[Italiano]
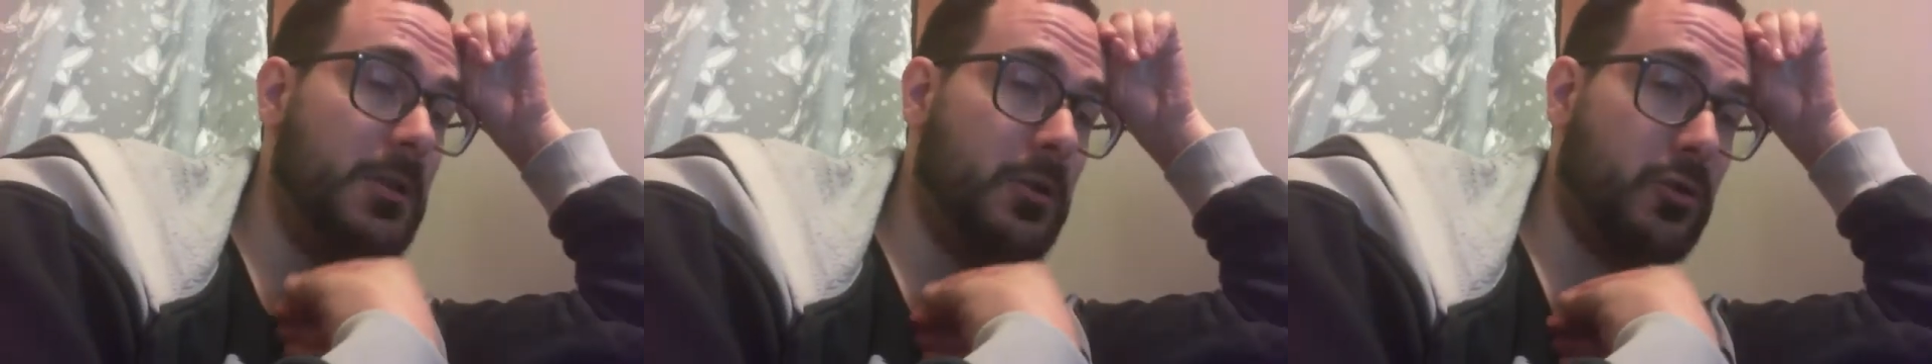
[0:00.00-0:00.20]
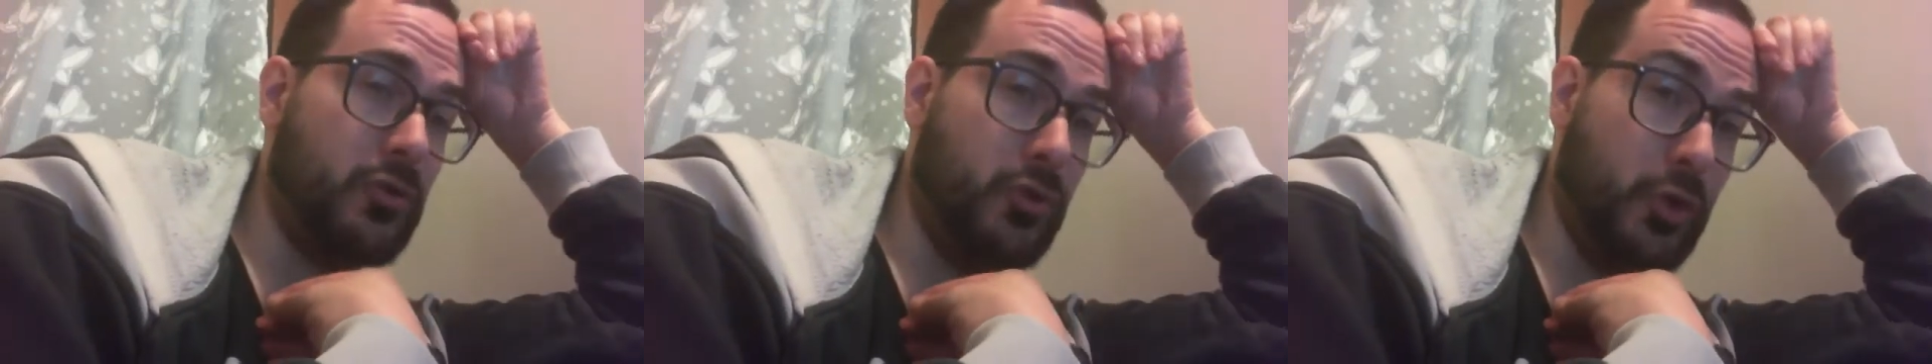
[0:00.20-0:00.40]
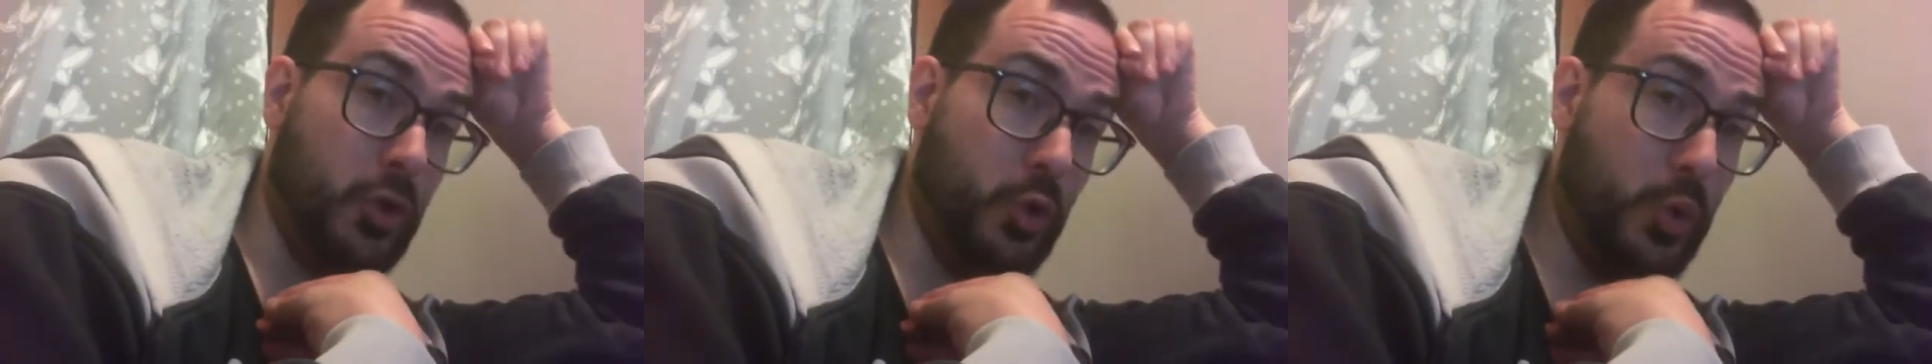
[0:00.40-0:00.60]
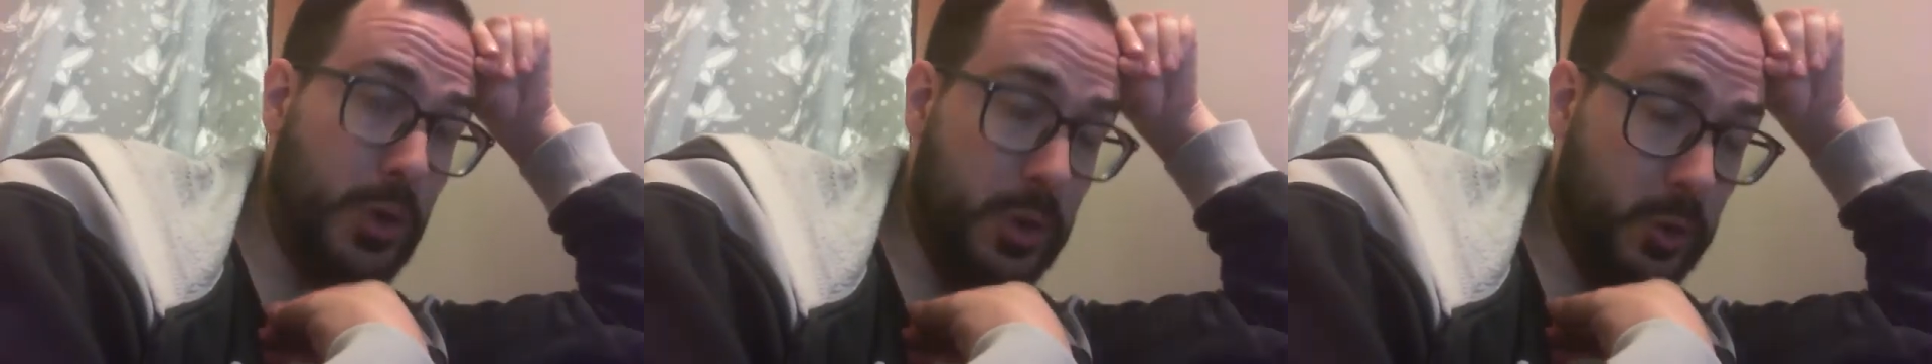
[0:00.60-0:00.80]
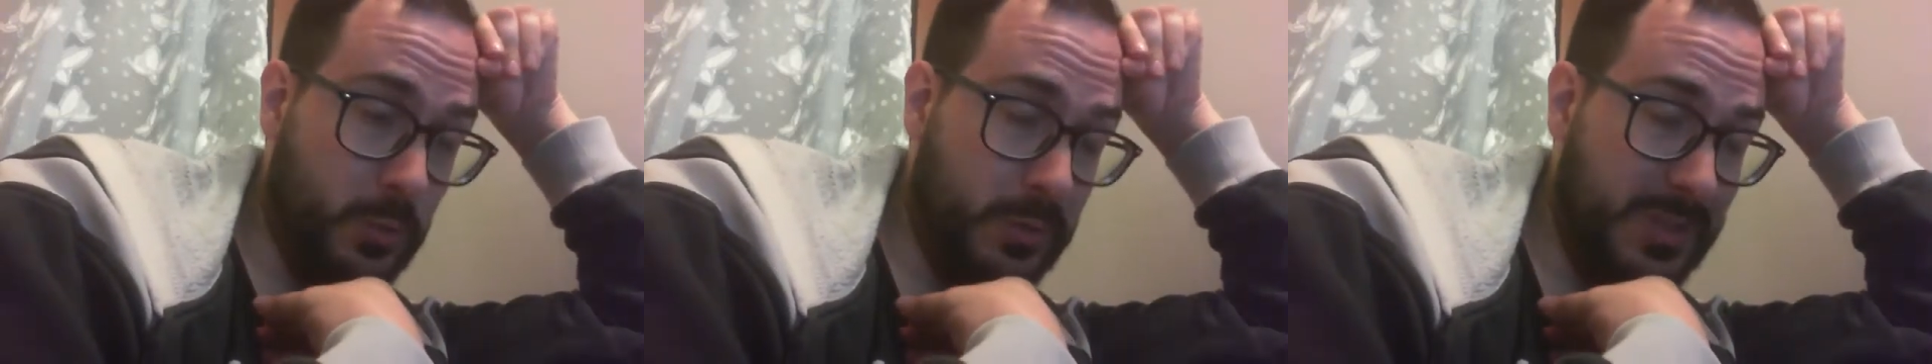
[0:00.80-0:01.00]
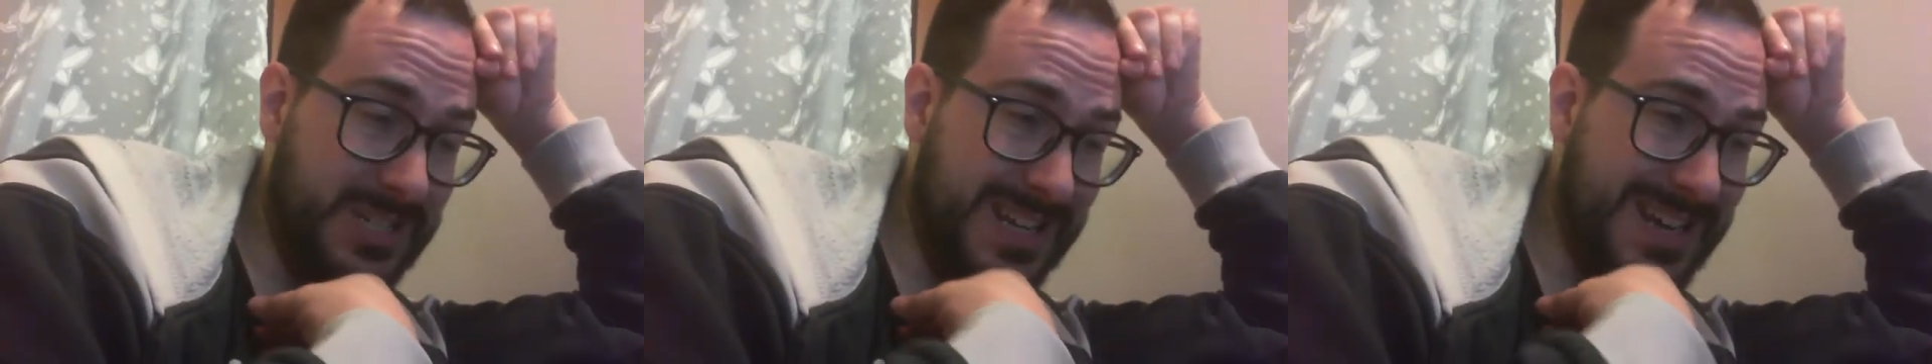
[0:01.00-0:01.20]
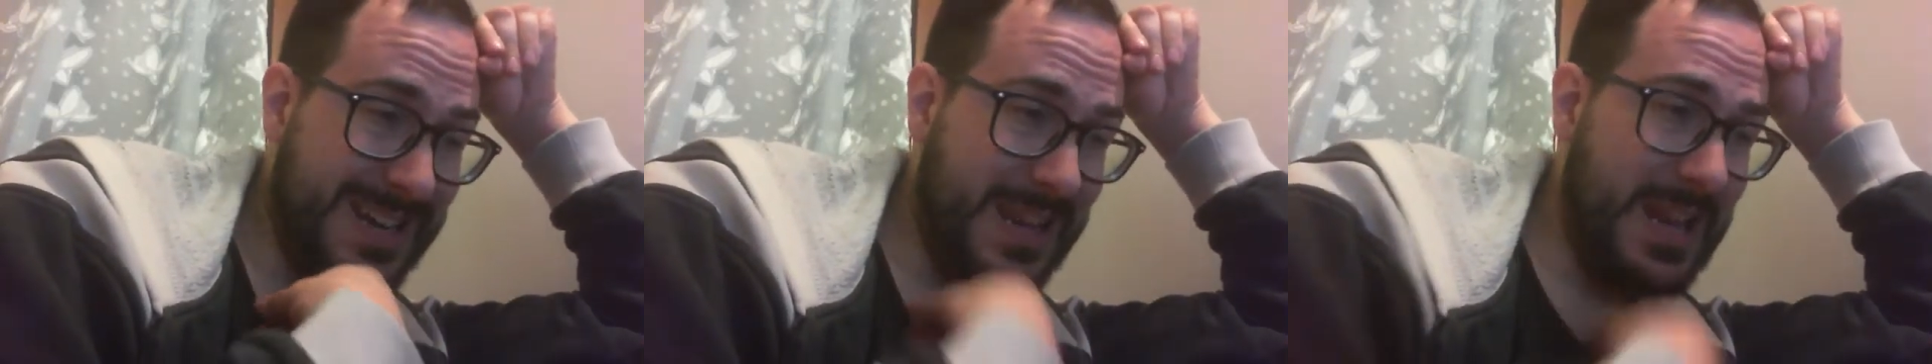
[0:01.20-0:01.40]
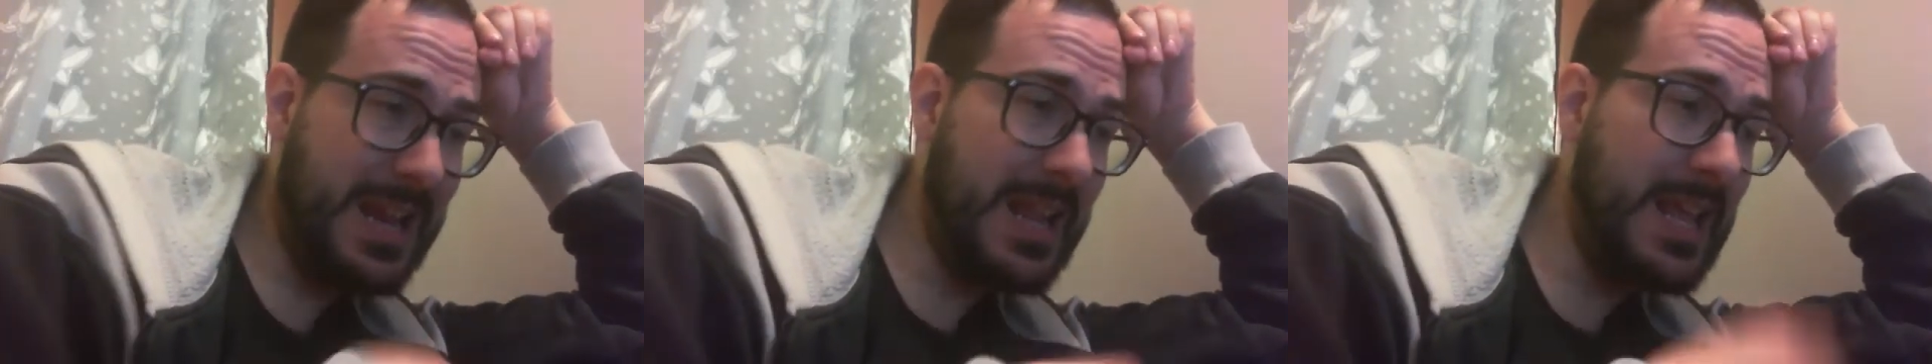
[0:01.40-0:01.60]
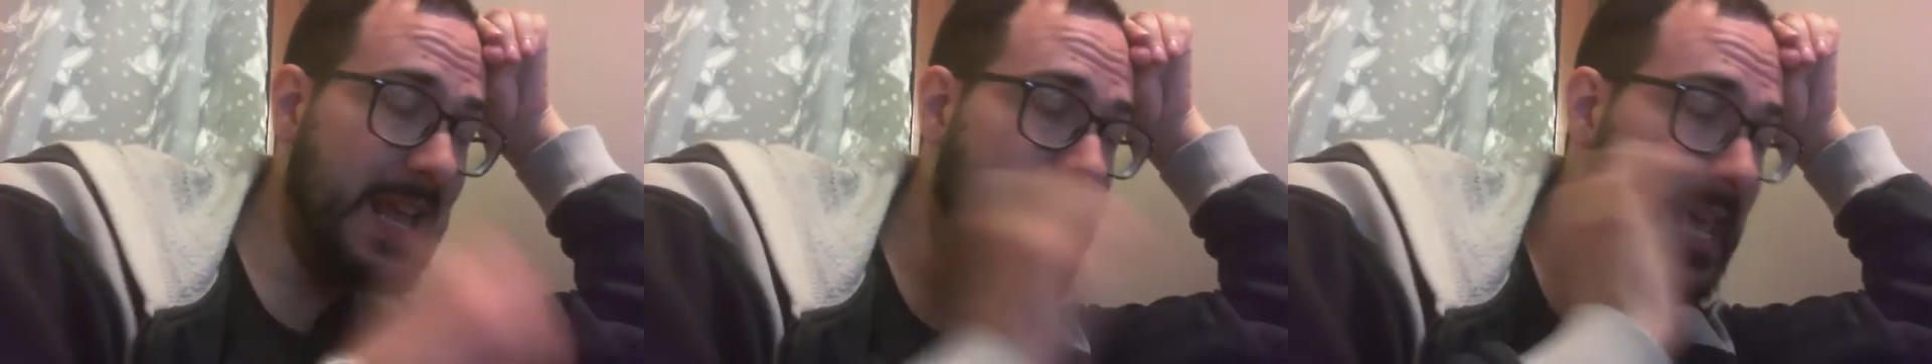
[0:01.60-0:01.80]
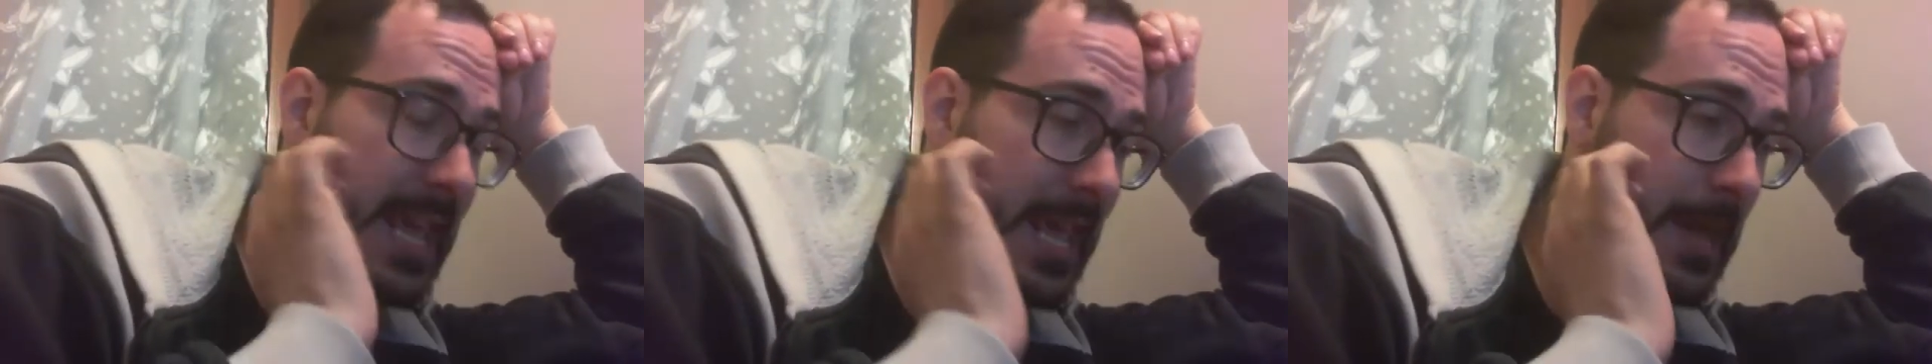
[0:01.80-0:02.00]
sono DualTube Channel
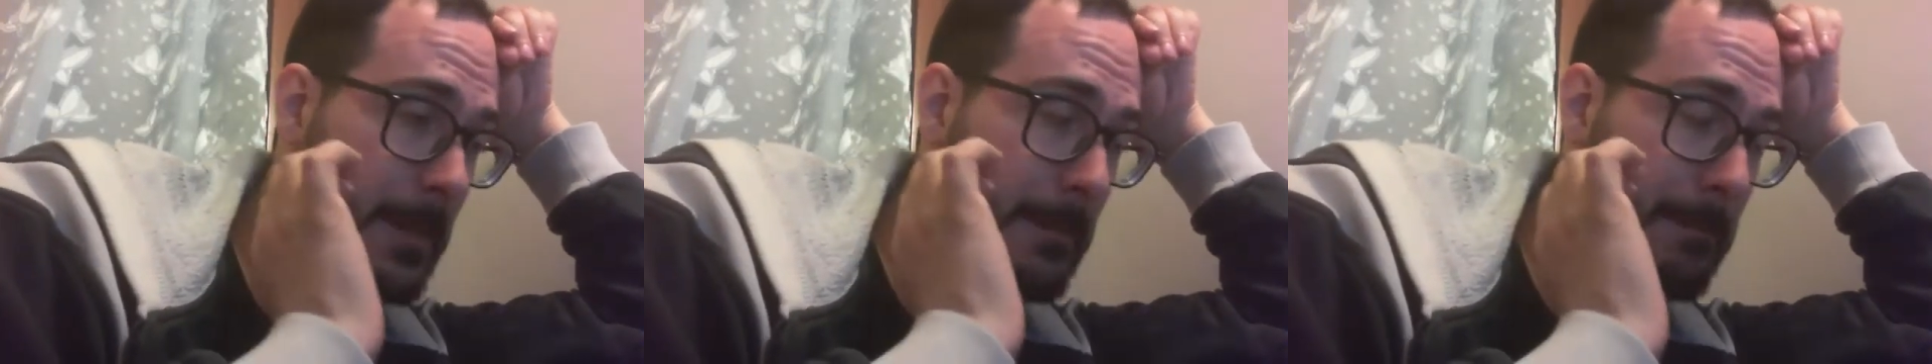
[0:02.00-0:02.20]
e